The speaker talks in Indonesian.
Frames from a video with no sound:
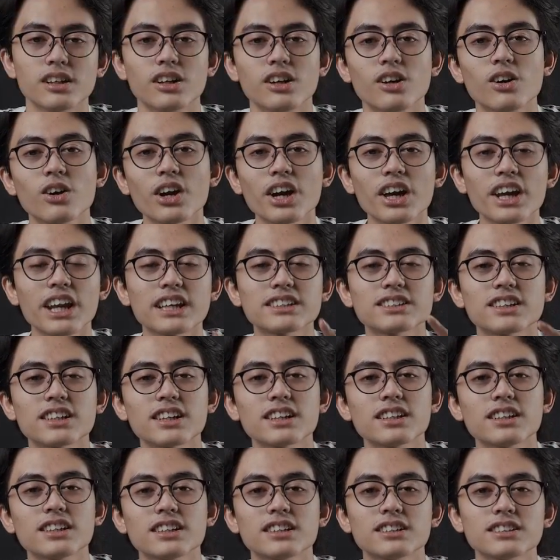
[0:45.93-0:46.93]
Oke,
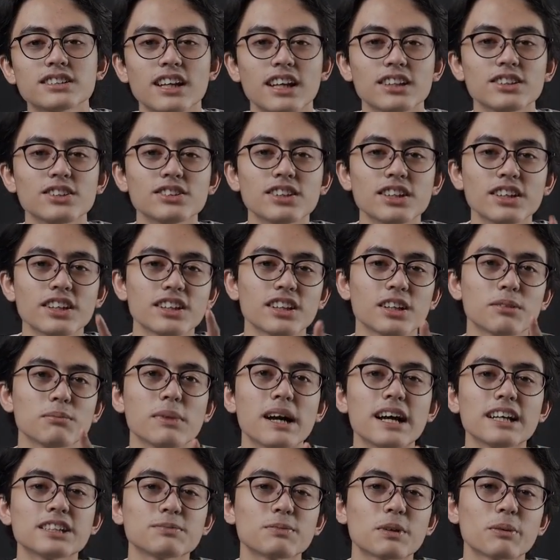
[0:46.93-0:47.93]
Nexter, selanjutnya kita
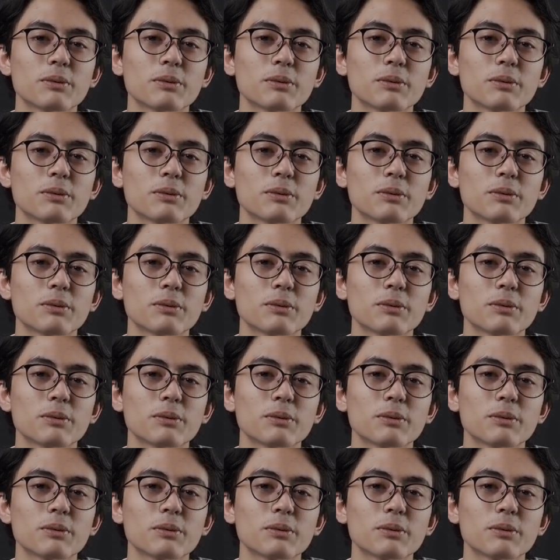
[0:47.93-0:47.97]
bahas